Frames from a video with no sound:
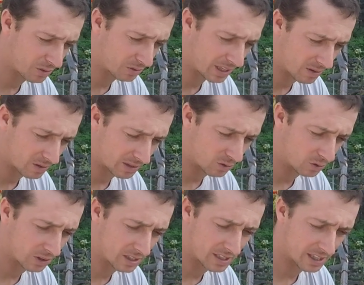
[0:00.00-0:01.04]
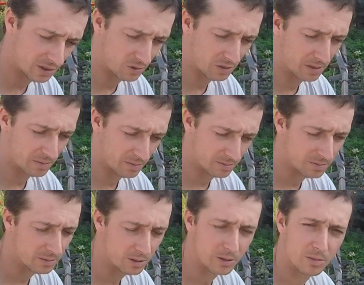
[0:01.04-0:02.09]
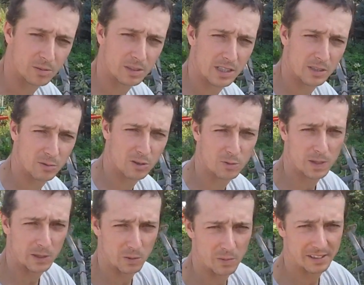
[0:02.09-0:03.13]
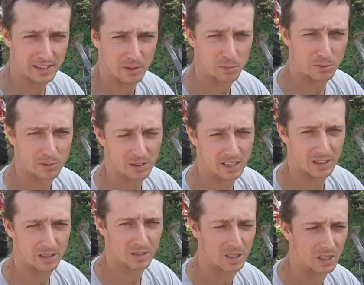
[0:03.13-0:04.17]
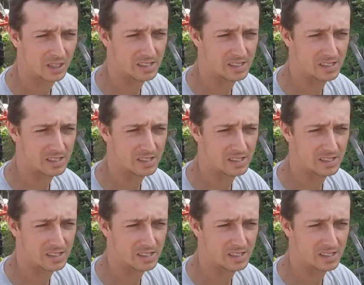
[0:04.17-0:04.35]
się udało ta kukurydza, a drugiemu jest urosła no, metr, półtora, no